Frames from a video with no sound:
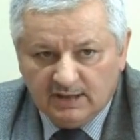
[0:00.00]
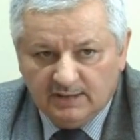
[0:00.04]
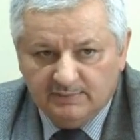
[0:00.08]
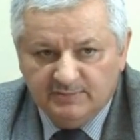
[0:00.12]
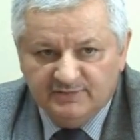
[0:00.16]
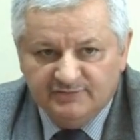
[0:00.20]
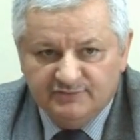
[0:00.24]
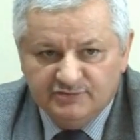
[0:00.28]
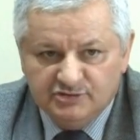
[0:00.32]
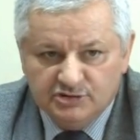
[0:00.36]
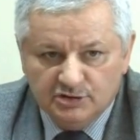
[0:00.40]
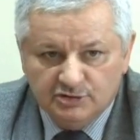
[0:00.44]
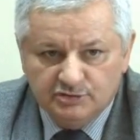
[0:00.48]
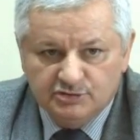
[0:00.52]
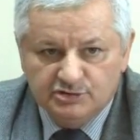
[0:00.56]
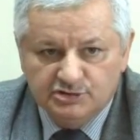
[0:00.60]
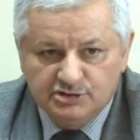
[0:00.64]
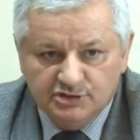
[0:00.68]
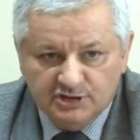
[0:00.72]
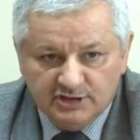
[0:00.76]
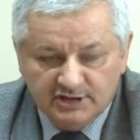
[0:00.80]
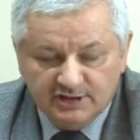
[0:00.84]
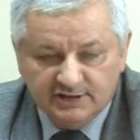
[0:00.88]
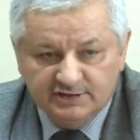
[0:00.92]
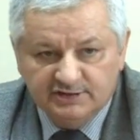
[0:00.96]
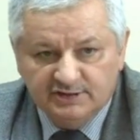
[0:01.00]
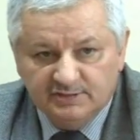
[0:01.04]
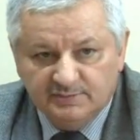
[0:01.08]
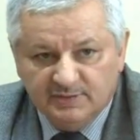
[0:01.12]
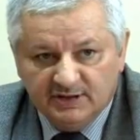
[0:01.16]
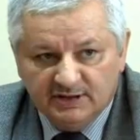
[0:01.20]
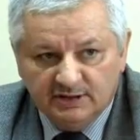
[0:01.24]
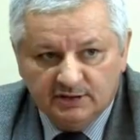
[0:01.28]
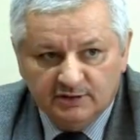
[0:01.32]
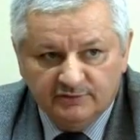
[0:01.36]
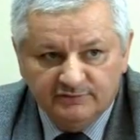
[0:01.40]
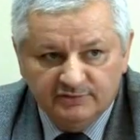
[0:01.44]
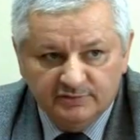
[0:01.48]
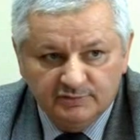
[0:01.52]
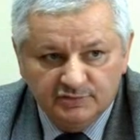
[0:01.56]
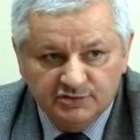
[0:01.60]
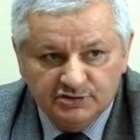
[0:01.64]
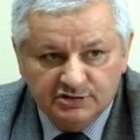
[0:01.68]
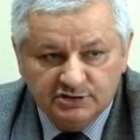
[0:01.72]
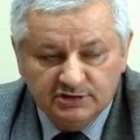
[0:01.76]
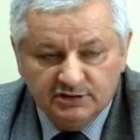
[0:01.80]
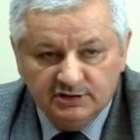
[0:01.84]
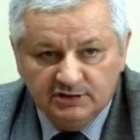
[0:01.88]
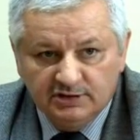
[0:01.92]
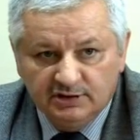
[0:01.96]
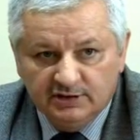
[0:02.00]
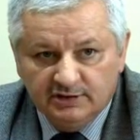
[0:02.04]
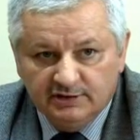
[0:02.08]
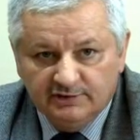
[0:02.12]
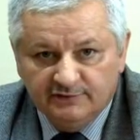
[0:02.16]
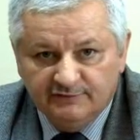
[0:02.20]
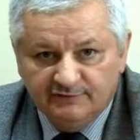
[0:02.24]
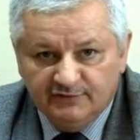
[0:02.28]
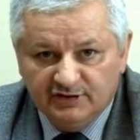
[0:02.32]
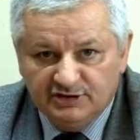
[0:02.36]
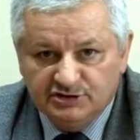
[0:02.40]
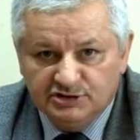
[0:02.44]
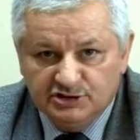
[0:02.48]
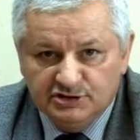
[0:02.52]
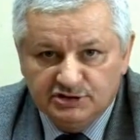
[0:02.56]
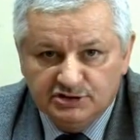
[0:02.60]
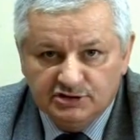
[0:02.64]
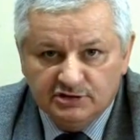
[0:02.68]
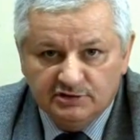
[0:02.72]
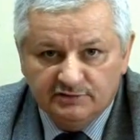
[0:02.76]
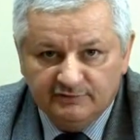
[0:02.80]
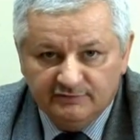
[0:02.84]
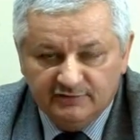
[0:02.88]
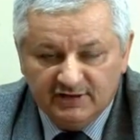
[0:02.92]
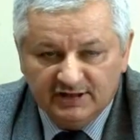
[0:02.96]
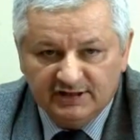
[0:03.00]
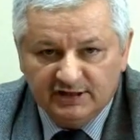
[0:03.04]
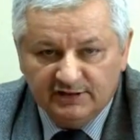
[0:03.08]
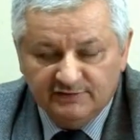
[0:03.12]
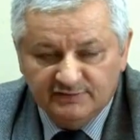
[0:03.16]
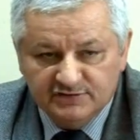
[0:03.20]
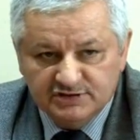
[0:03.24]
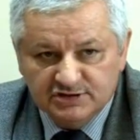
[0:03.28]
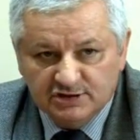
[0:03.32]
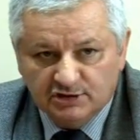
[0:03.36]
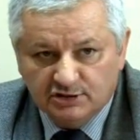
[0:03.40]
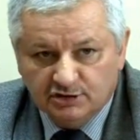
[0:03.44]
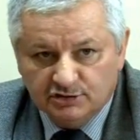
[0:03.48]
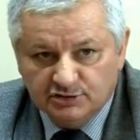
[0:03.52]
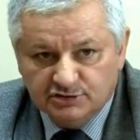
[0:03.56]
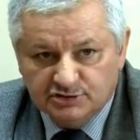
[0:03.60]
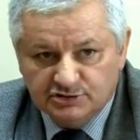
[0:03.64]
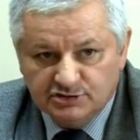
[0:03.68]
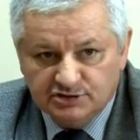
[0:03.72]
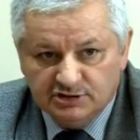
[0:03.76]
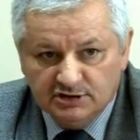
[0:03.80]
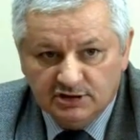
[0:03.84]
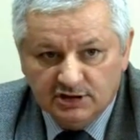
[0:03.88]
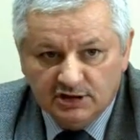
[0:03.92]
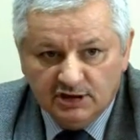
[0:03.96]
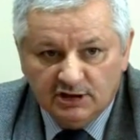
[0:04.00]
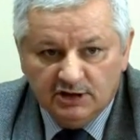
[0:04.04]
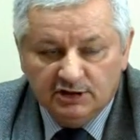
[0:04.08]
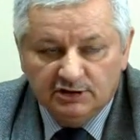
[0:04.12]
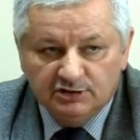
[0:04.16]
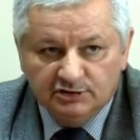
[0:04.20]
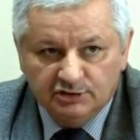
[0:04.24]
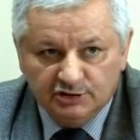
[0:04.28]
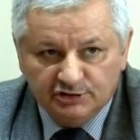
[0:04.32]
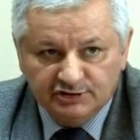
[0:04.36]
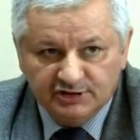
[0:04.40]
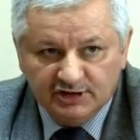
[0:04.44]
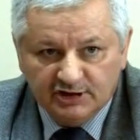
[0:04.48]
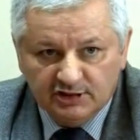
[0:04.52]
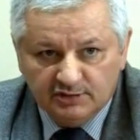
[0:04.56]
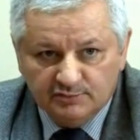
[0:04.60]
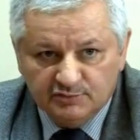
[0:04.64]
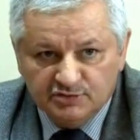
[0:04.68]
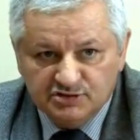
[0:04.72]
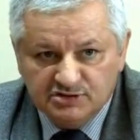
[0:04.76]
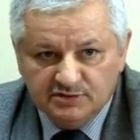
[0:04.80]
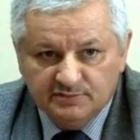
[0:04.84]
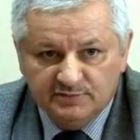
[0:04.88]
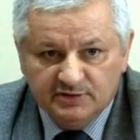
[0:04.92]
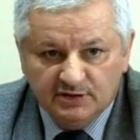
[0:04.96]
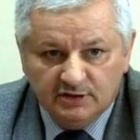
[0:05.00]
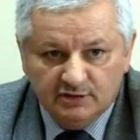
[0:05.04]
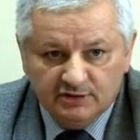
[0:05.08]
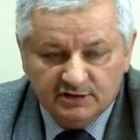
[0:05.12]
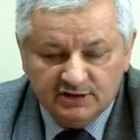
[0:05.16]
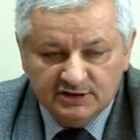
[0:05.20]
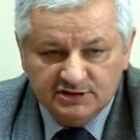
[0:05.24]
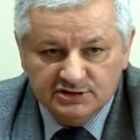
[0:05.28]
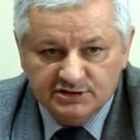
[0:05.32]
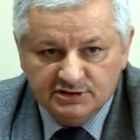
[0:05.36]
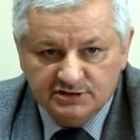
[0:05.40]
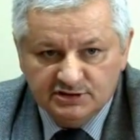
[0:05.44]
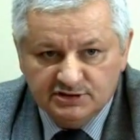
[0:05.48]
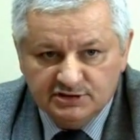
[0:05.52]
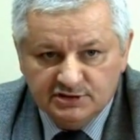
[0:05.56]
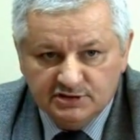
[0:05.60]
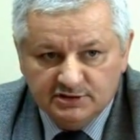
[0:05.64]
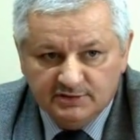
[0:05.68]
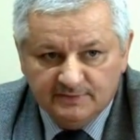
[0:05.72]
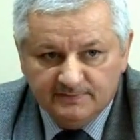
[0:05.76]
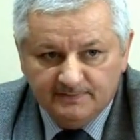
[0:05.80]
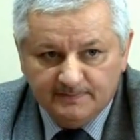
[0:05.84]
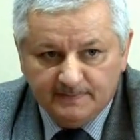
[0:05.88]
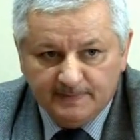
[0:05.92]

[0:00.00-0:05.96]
aby wziąć kredyt bankowy, musi wiedzieć w jakiej wysokości. Do tego musimy określić